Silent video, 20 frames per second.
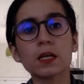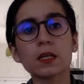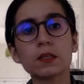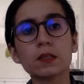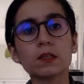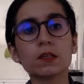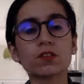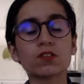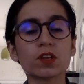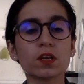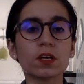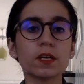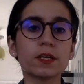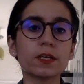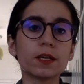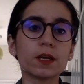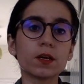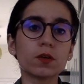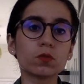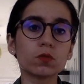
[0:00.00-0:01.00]
déjà
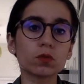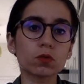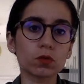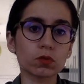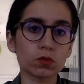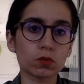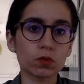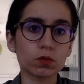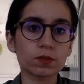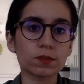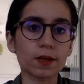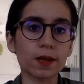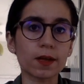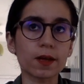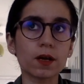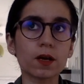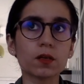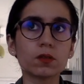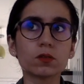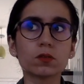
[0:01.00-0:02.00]
il a une tendance
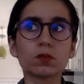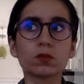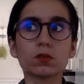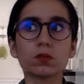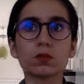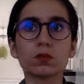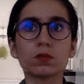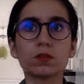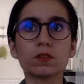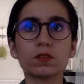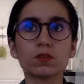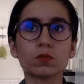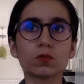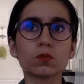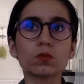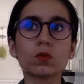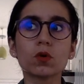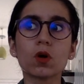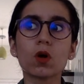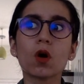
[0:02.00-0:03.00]
à, euh,
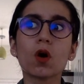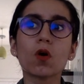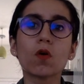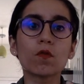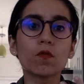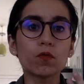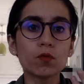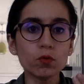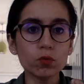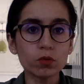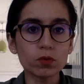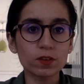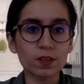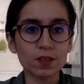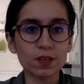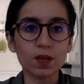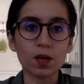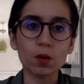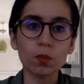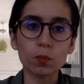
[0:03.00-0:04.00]
disons,
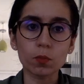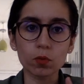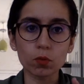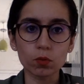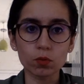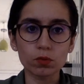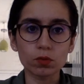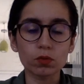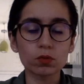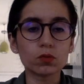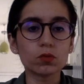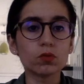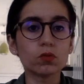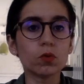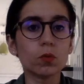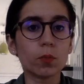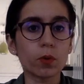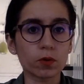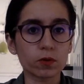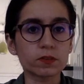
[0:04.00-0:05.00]
flouter un peu
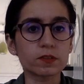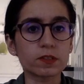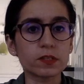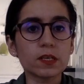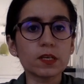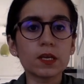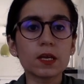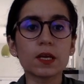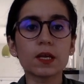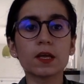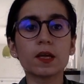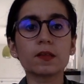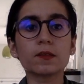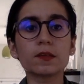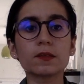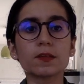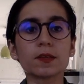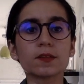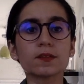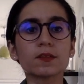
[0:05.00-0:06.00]
nos pensées,
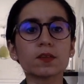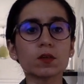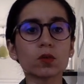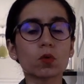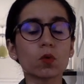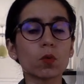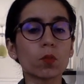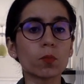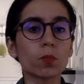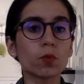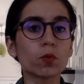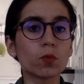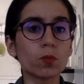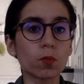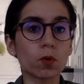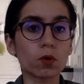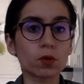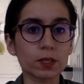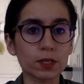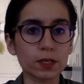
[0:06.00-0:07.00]
c'est-à-dire qu'on peut
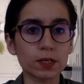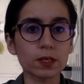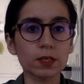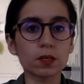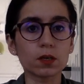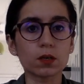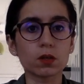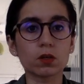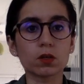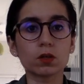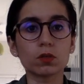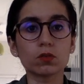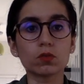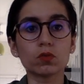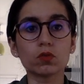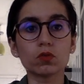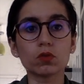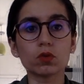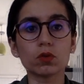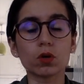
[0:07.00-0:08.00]
manquer euh,
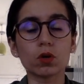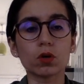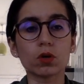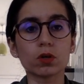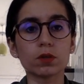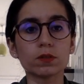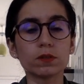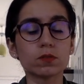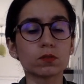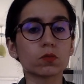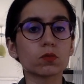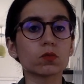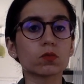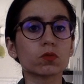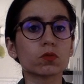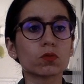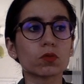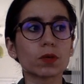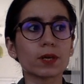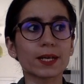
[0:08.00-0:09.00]
de, euh,
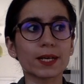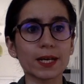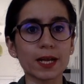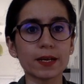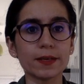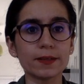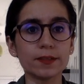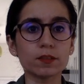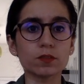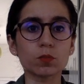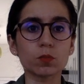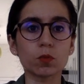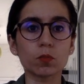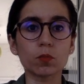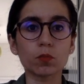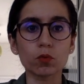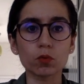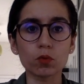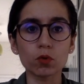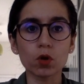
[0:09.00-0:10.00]
disons, de réalisme, on
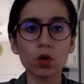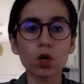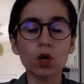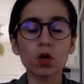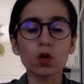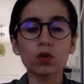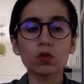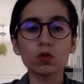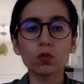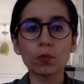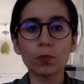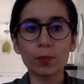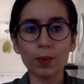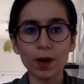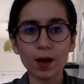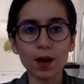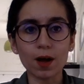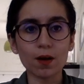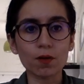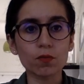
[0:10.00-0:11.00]
peut ne
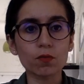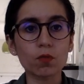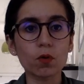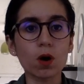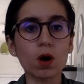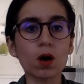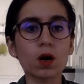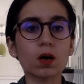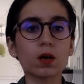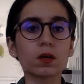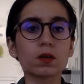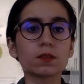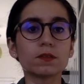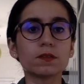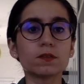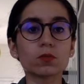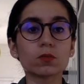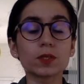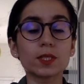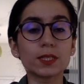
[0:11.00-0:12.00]
pas avoir,
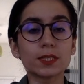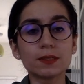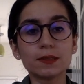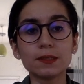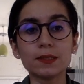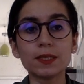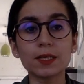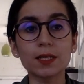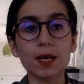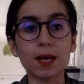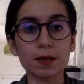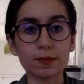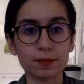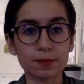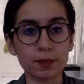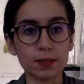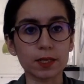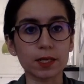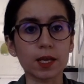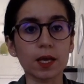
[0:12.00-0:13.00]
disons, les idées
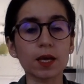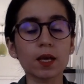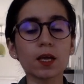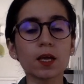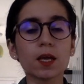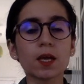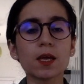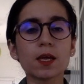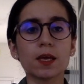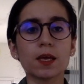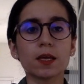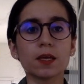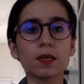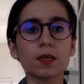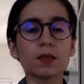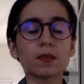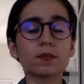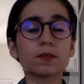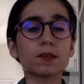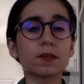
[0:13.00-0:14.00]
assez claires,
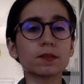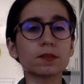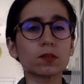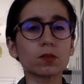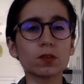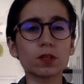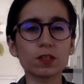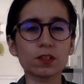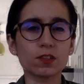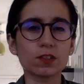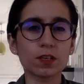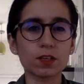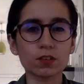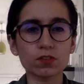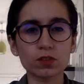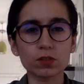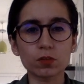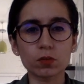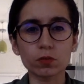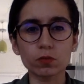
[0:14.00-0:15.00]
et ça c'est une
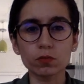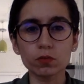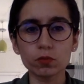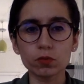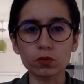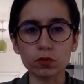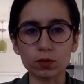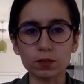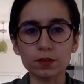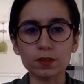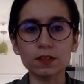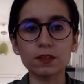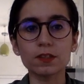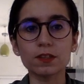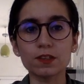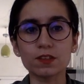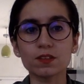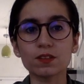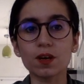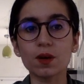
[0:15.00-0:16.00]
énergie que vous sentez
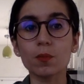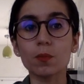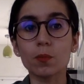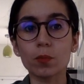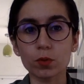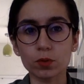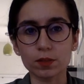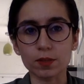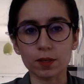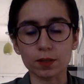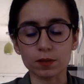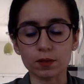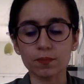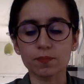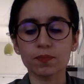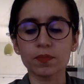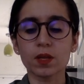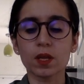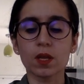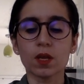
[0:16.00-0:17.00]
déjà peut-être.
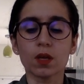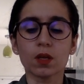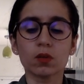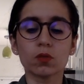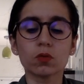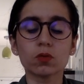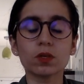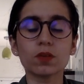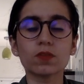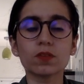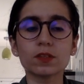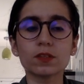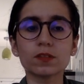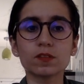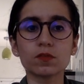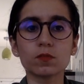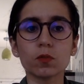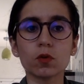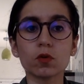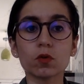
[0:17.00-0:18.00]
Donc
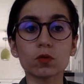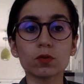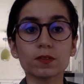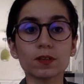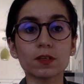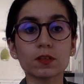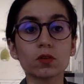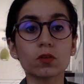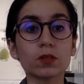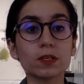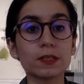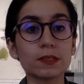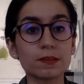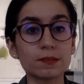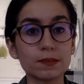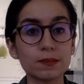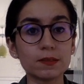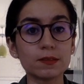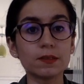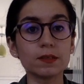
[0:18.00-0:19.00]
effectivement, concernant
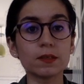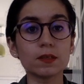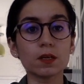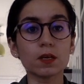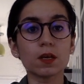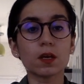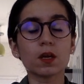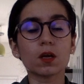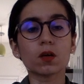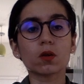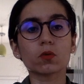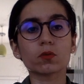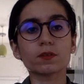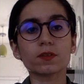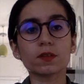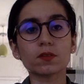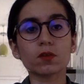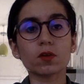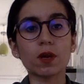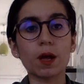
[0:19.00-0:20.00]
les idées,
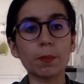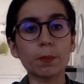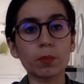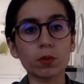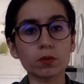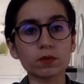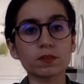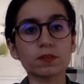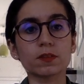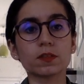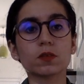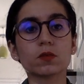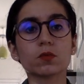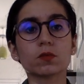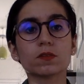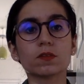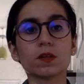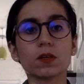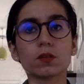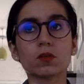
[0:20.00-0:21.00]
concernant la pensée,
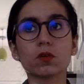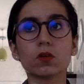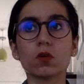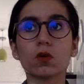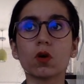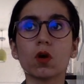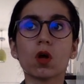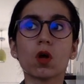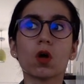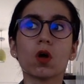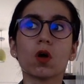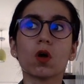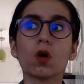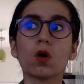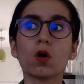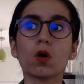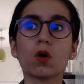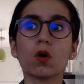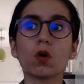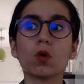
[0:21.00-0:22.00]
concernant
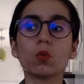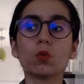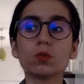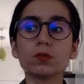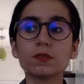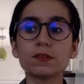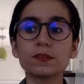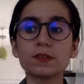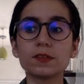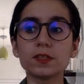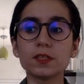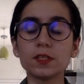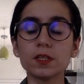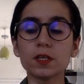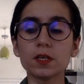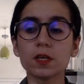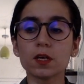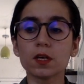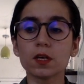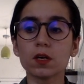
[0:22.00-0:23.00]

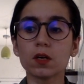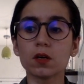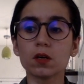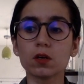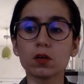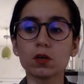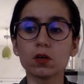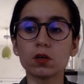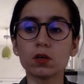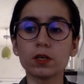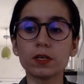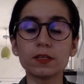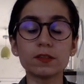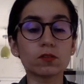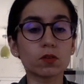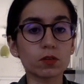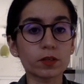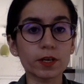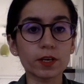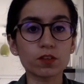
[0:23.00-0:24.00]
aussi euh,
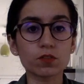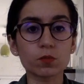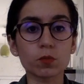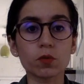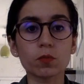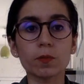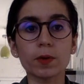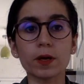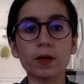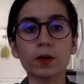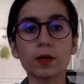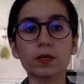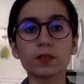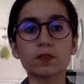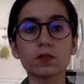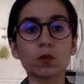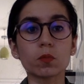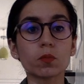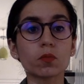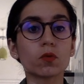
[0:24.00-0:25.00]
les engagements, par
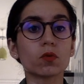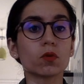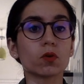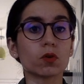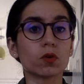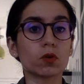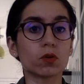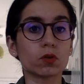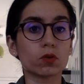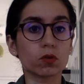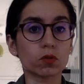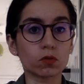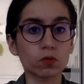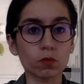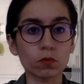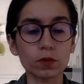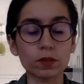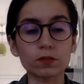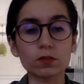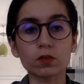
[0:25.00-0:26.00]
exemple, euh, quand
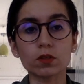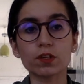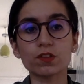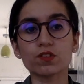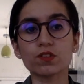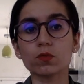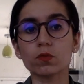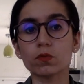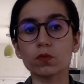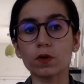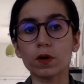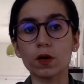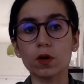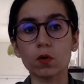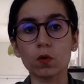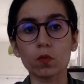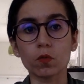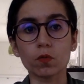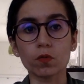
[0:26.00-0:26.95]
on va s'engager, on va,